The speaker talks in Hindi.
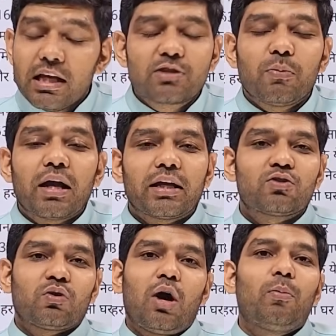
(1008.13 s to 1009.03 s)
इस बार के
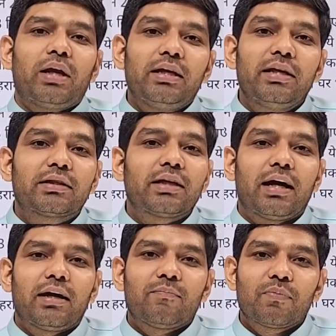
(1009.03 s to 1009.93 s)
चुनाव में नहीं दिखता
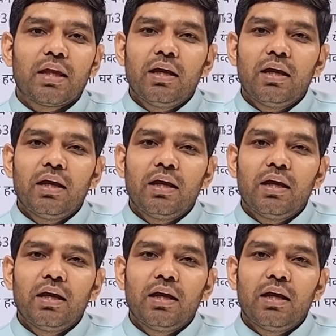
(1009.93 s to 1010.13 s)
है